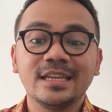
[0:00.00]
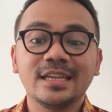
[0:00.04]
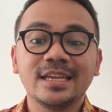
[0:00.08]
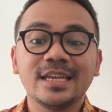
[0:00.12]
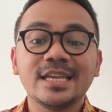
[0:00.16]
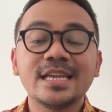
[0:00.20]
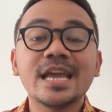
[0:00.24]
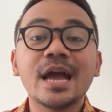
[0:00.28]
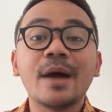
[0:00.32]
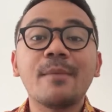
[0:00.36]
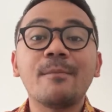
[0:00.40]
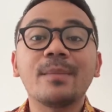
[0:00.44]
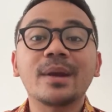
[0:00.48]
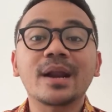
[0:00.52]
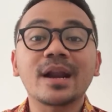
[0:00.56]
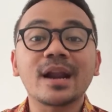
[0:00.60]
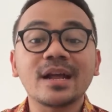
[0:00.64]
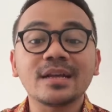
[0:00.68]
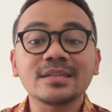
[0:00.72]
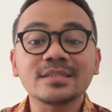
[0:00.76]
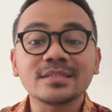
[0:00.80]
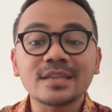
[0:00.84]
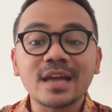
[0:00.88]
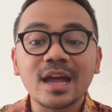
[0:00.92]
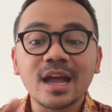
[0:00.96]
ia
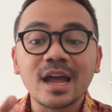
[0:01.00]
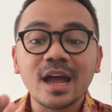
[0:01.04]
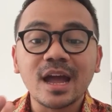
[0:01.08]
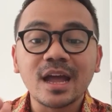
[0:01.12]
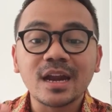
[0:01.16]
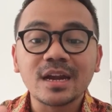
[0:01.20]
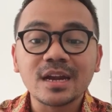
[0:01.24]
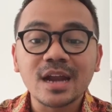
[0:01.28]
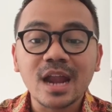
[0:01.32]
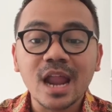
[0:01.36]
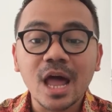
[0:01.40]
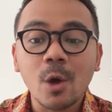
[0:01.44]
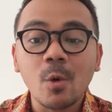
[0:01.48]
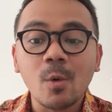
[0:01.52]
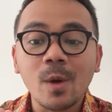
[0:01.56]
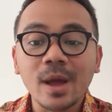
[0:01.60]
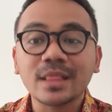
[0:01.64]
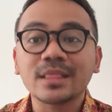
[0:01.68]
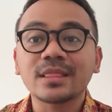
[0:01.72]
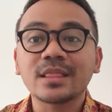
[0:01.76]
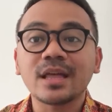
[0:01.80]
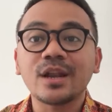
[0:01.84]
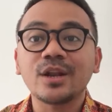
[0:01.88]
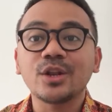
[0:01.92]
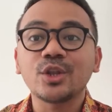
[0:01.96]
merasakan
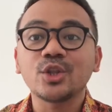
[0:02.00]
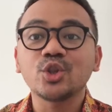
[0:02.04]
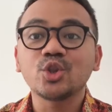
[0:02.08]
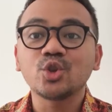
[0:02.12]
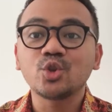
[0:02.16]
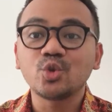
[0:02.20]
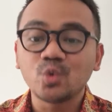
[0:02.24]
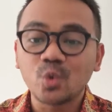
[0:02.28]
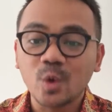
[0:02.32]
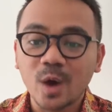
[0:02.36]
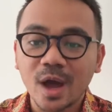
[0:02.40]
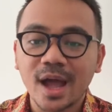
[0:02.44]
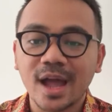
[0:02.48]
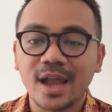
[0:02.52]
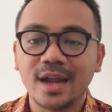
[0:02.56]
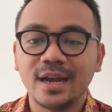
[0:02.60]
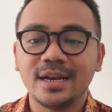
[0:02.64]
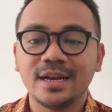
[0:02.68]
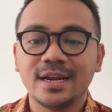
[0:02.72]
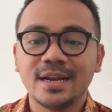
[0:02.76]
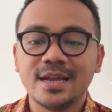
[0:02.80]
lawatan Tuhan